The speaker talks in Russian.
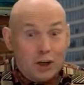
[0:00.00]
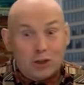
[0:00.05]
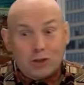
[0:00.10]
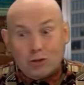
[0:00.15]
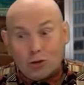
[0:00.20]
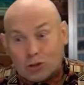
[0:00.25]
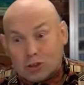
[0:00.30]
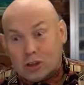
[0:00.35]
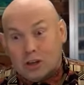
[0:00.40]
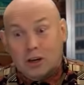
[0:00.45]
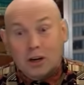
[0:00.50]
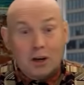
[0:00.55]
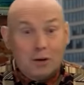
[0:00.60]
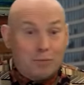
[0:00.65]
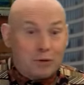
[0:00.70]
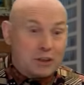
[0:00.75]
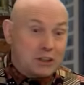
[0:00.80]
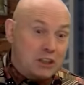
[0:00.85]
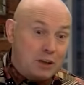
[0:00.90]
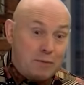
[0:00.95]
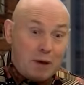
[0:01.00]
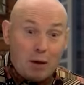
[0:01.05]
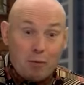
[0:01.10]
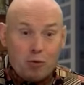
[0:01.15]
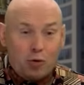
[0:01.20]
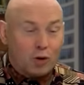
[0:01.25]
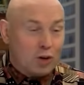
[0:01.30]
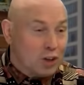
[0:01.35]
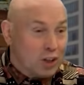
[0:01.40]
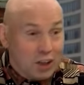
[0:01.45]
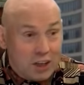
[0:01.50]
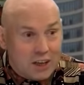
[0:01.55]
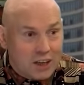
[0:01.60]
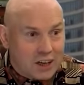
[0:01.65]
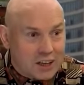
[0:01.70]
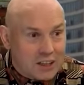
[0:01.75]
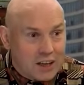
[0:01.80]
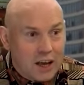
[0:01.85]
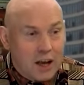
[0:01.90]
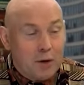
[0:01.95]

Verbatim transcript: и что-то про себя мурлыкать.